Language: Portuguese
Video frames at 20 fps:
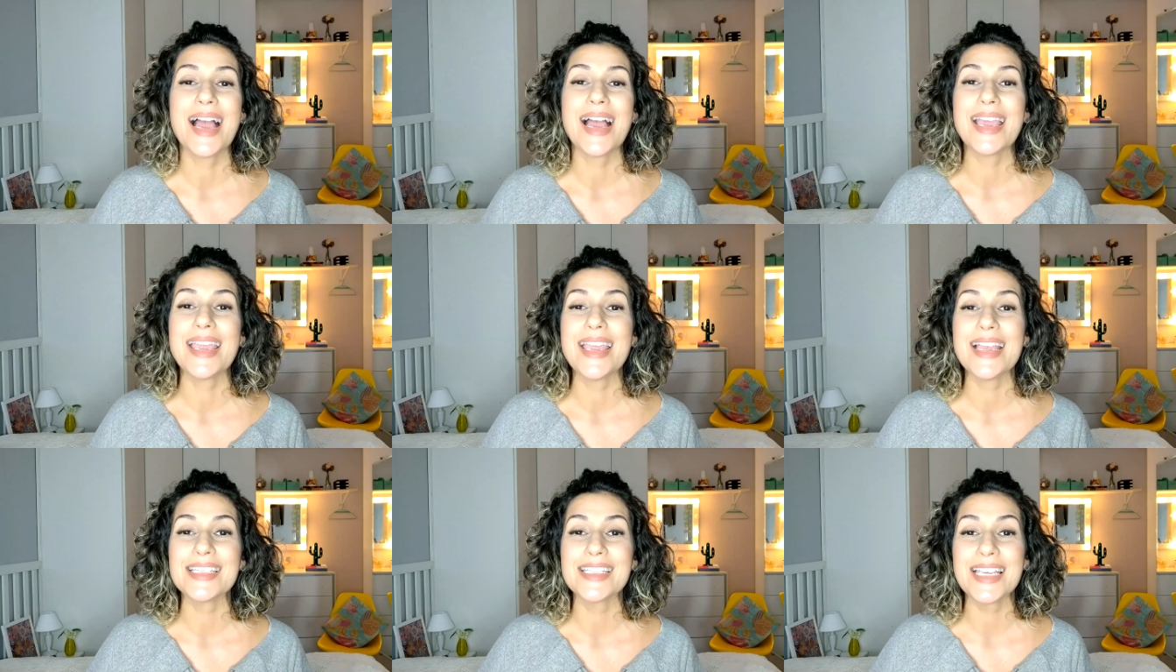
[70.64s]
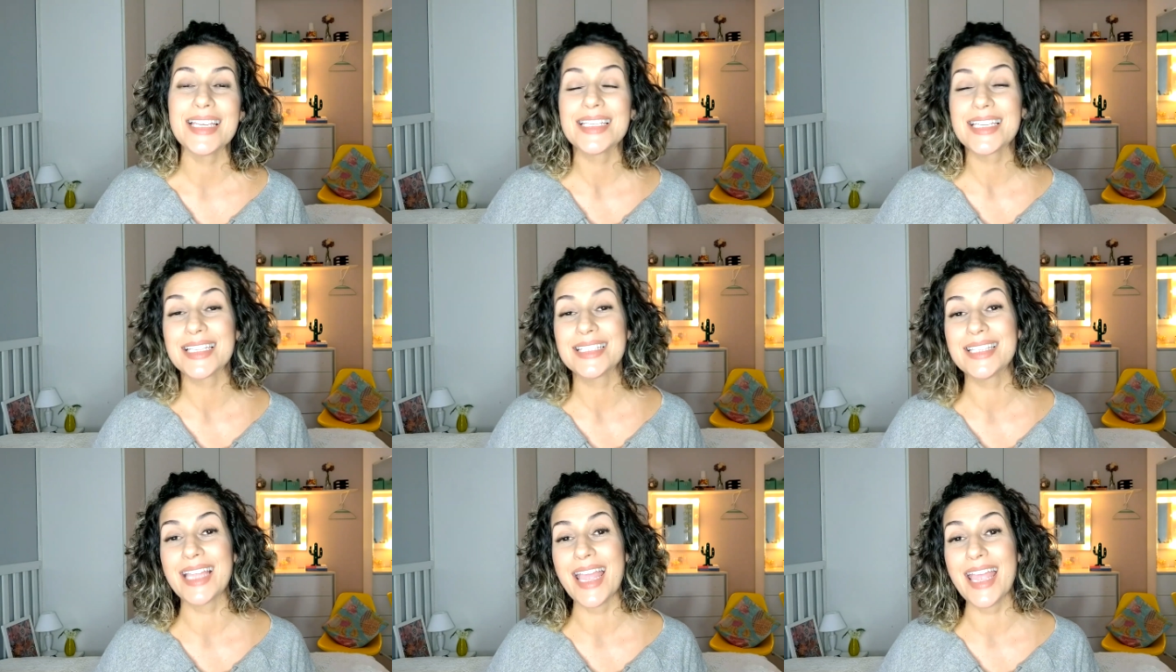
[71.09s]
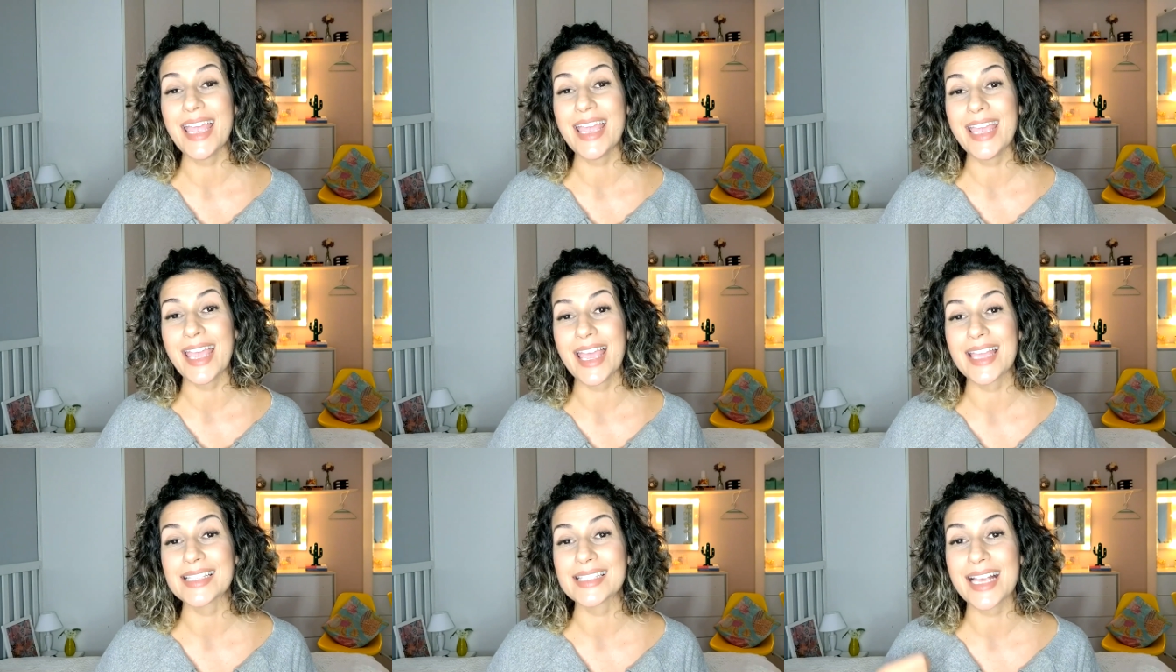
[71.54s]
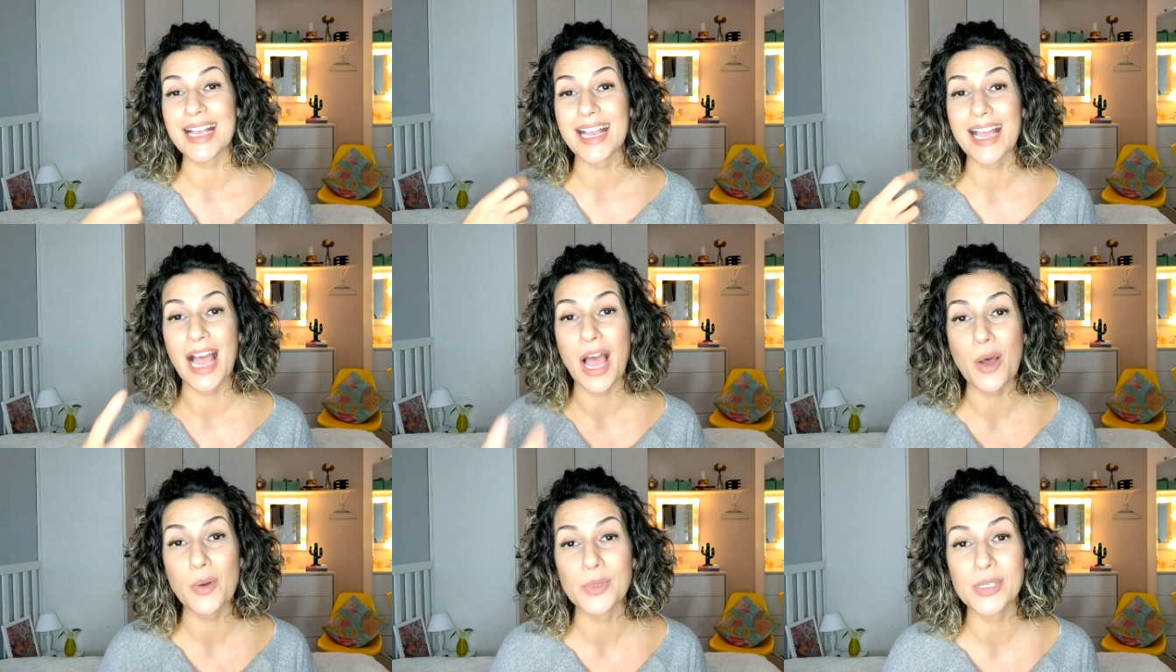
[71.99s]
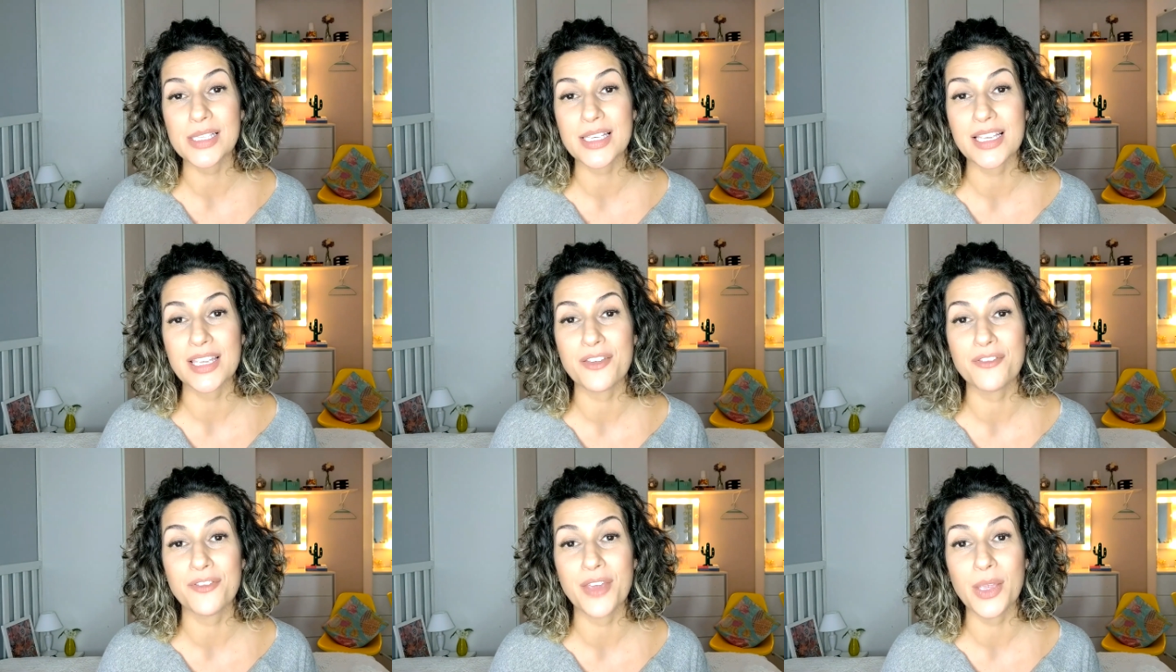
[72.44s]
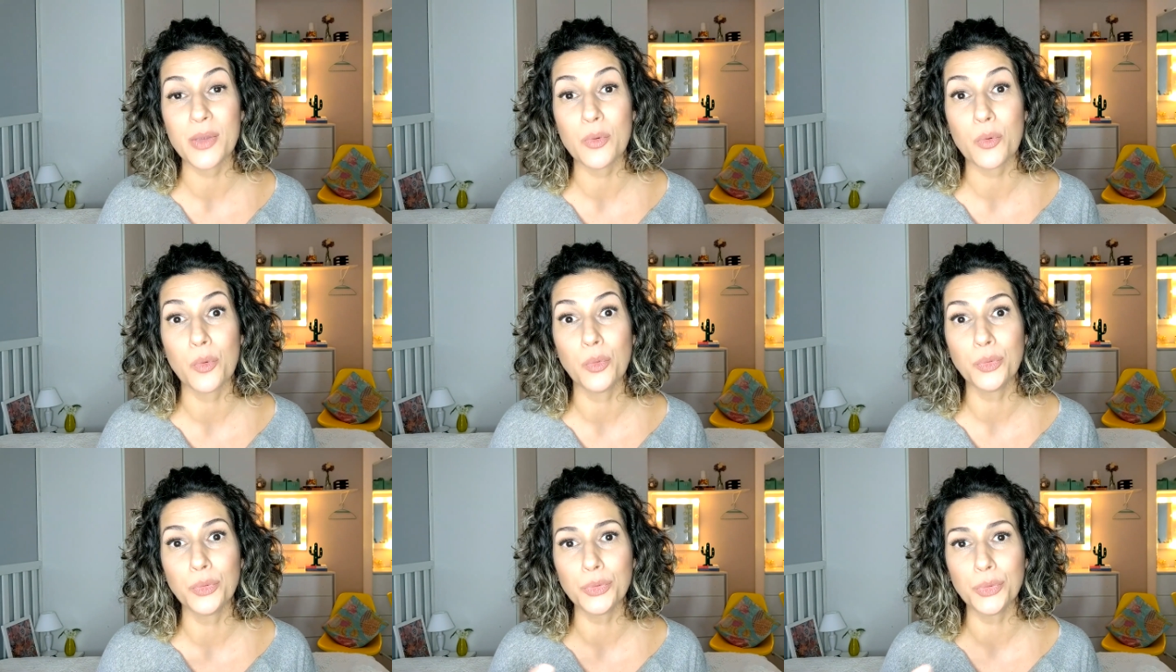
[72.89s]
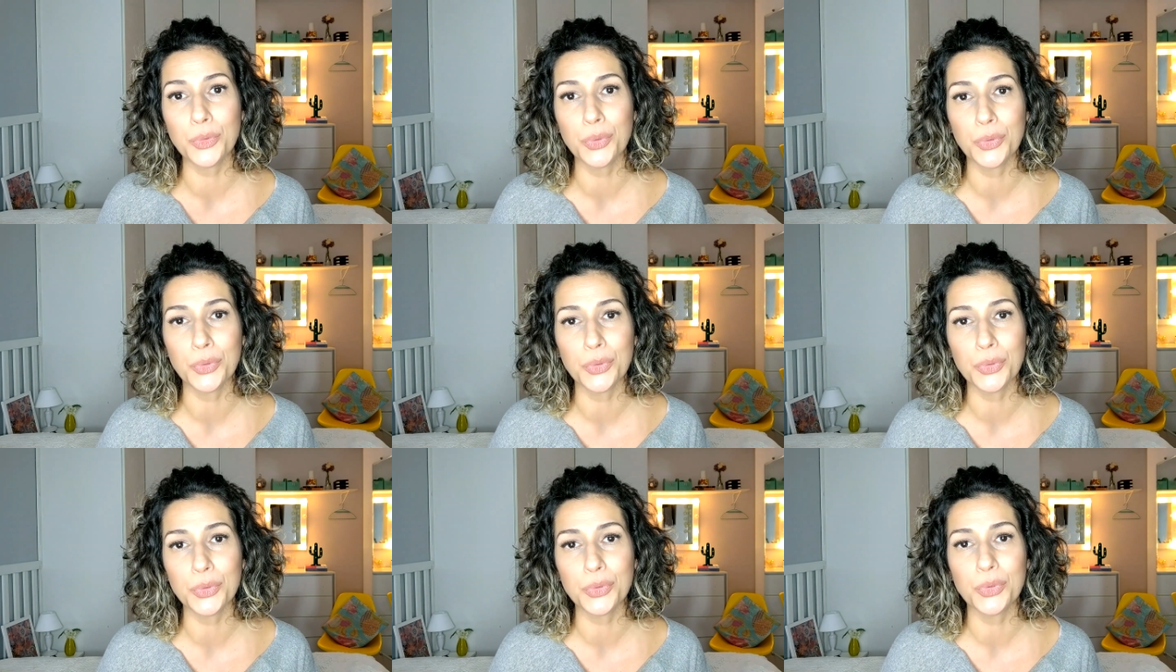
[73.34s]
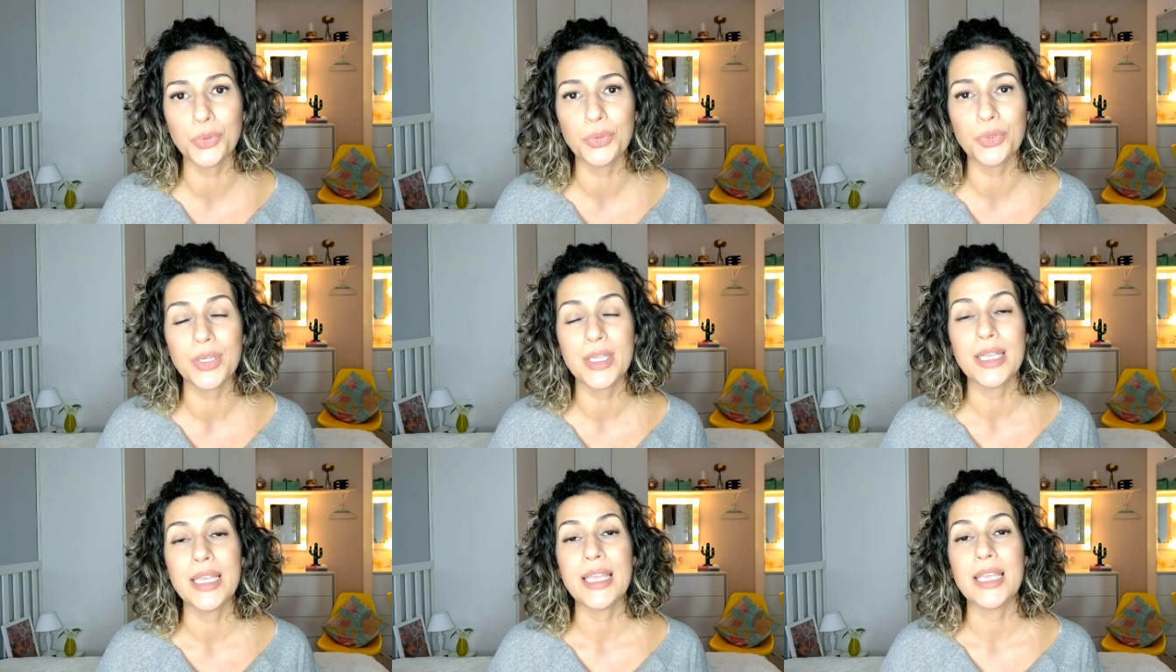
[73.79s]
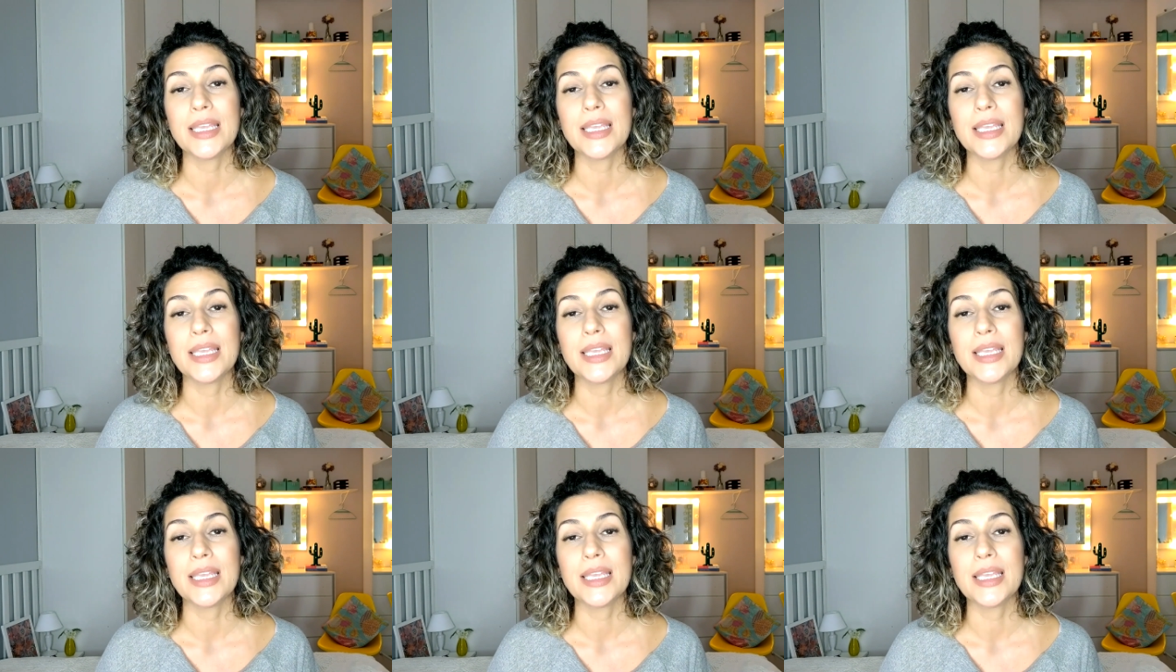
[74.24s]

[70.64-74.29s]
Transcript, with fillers: E aí a gente tem essa calça que vem com tudo,